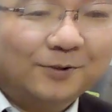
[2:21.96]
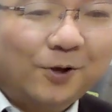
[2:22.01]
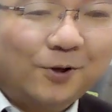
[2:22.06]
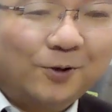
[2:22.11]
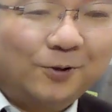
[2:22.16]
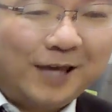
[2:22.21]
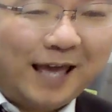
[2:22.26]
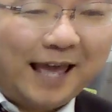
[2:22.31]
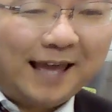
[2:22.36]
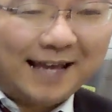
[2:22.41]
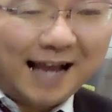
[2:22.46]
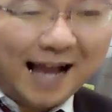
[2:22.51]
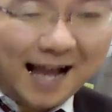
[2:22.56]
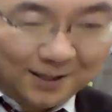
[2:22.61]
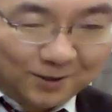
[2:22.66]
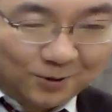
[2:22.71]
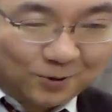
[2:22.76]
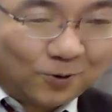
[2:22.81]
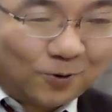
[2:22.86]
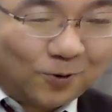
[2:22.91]
ということで、
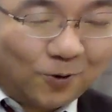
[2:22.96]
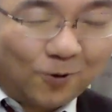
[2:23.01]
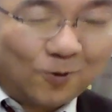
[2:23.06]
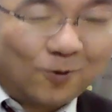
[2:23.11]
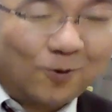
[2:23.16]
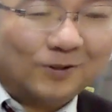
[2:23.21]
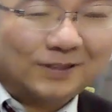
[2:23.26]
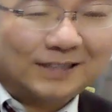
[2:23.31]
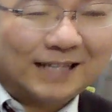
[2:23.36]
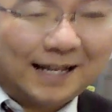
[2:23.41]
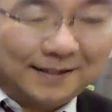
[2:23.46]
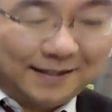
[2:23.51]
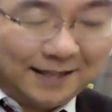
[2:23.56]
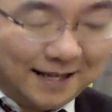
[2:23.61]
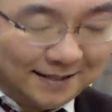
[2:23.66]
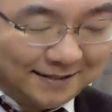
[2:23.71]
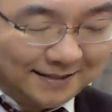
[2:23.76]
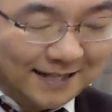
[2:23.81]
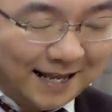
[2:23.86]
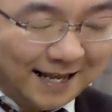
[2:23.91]
やっと高校3
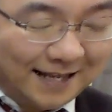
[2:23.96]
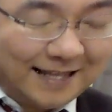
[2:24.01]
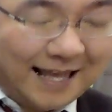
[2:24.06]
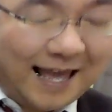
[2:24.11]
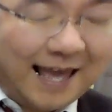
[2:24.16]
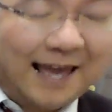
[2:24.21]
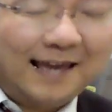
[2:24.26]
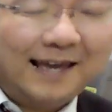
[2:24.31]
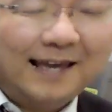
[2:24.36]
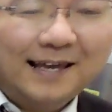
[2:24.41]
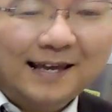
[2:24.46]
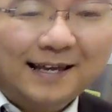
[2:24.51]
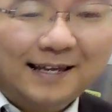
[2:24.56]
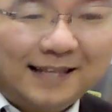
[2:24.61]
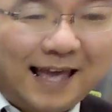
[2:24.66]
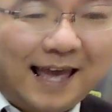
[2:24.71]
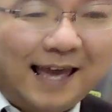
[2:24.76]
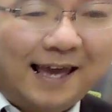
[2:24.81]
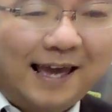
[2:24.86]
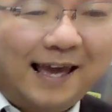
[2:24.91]
年生で
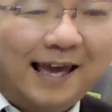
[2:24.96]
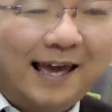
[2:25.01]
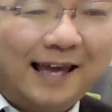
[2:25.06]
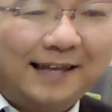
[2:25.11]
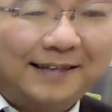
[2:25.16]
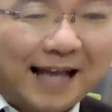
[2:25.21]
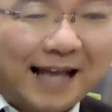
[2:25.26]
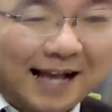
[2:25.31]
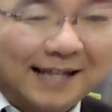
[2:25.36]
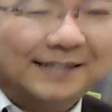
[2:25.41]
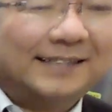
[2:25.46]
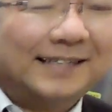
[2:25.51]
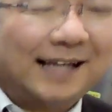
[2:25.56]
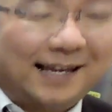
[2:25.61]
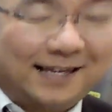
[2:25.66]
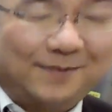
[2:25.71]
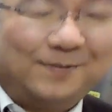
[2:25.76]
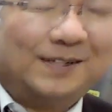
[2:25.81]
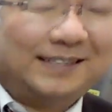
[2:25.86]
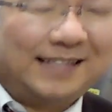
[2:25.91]
ね、えー、男子
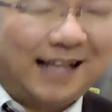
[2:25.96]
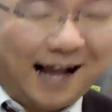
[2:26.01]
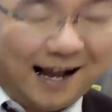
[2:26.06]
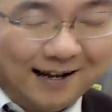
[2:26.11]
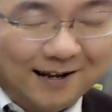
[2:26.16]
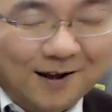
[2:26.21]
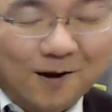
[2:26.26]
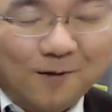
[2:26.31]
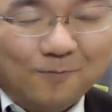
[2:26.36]
が来ました。